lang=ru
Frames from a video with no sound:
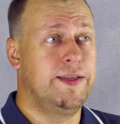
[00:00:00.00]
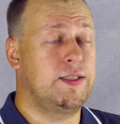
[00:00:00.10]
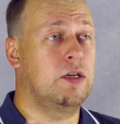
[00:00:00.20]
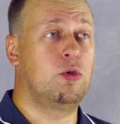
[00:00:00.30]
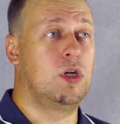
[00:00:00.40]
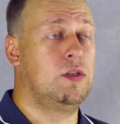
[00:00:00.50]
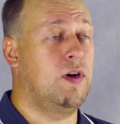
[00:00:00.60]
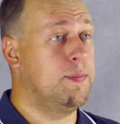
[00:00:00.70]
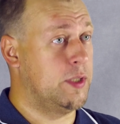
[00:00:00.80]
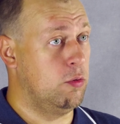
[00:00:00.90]
из которых
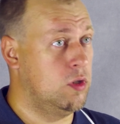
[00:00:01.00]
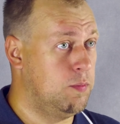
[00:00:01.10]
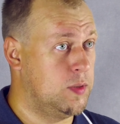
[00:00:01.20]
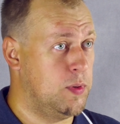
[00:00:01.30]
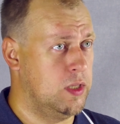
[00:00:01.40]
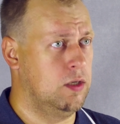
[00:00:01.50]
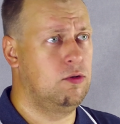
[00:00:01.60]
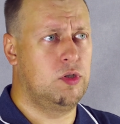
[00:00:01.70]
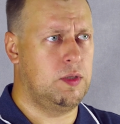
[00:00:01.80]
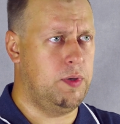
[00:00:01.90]
2 абсолютно
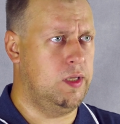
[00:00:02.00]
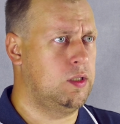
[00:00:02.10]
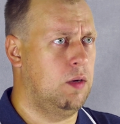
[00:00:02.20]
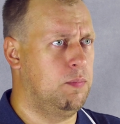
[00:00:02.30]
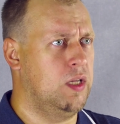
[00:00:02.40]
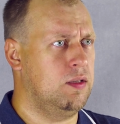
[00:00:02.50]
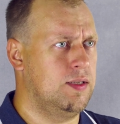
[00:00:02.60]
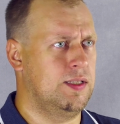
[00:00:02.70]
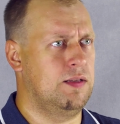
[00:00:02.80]
бесплатных, то есть абонентская плата